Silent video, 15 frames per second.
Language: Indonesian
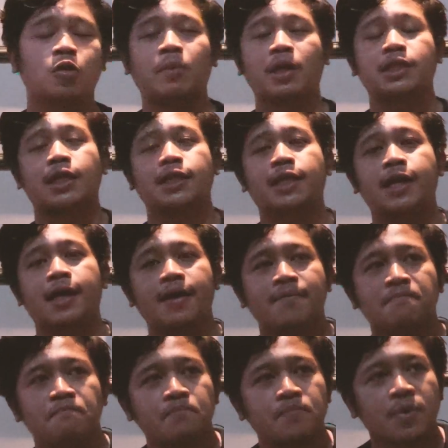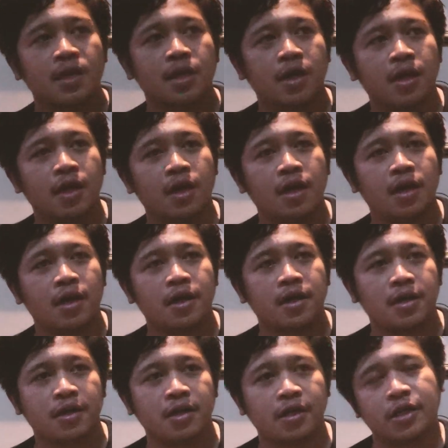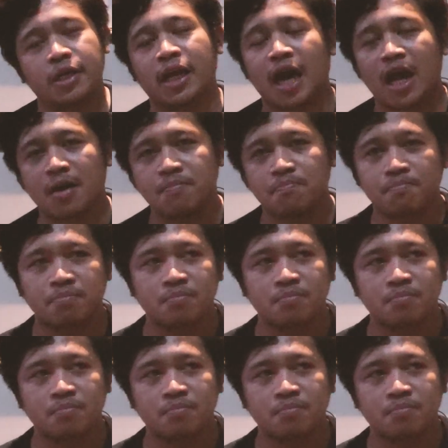sobat data, uh, dengan